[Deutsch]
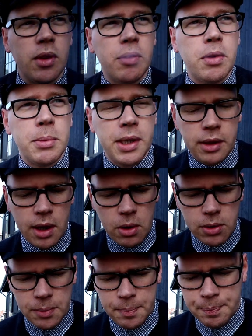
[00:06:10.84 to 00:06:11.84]
Und auch wenn man den
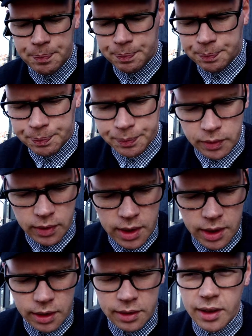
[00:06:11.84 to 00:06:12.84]
raucht,
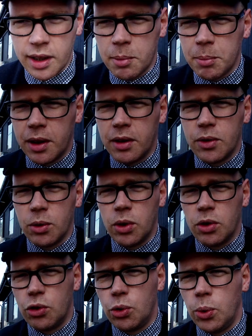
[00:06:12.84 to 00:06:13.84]
dann hat man so
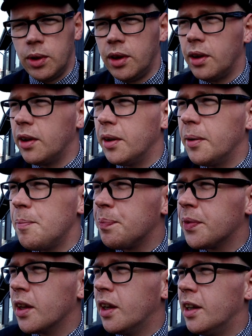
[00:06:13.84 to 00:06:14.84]
eine schöne
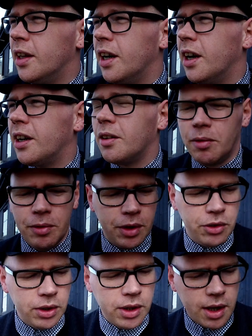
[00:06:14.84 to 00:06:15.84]
ja,
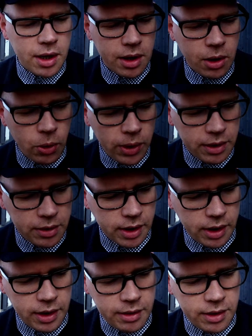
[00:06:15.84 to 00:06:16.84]

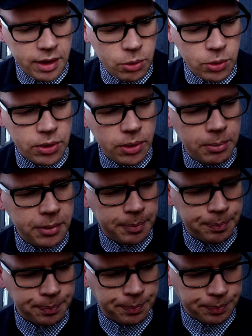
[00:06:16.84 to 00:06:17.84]
Virginia-Heuigkeit, die da durchkommt.
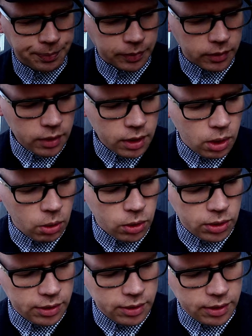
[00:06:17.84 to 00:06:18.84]

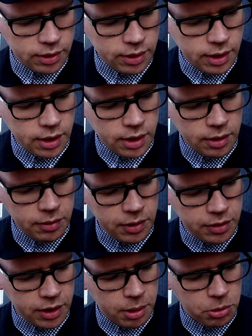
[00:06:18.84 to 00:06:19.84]
Und
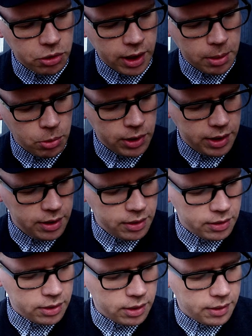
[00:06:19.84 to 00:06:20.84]
wie es in der Beschreibung
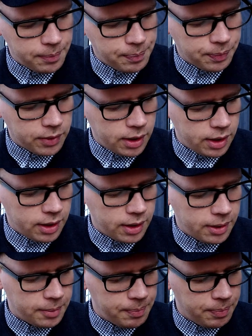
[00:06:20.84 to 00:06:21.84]
hieß,
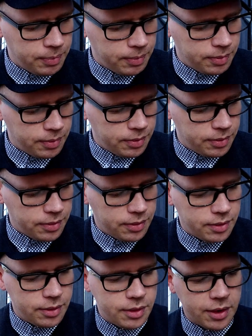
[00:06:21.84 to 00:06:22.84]
ähm,
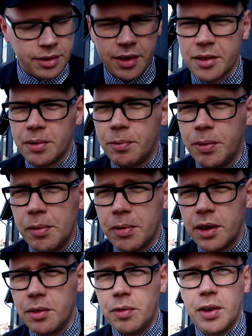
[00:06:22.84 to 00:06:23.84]
dass das
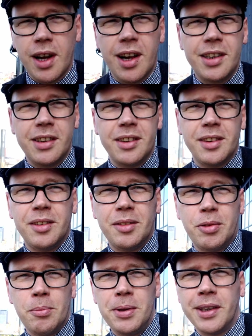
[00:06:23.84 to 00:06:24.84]
pfeffrige Finale
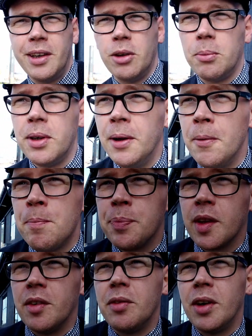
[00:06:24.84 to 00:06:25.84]
von Piri kommt,
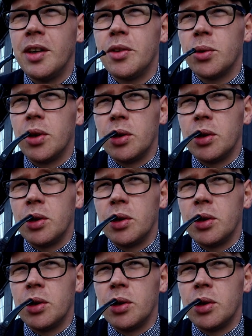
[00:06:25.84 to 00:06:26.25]
ist wirklich so.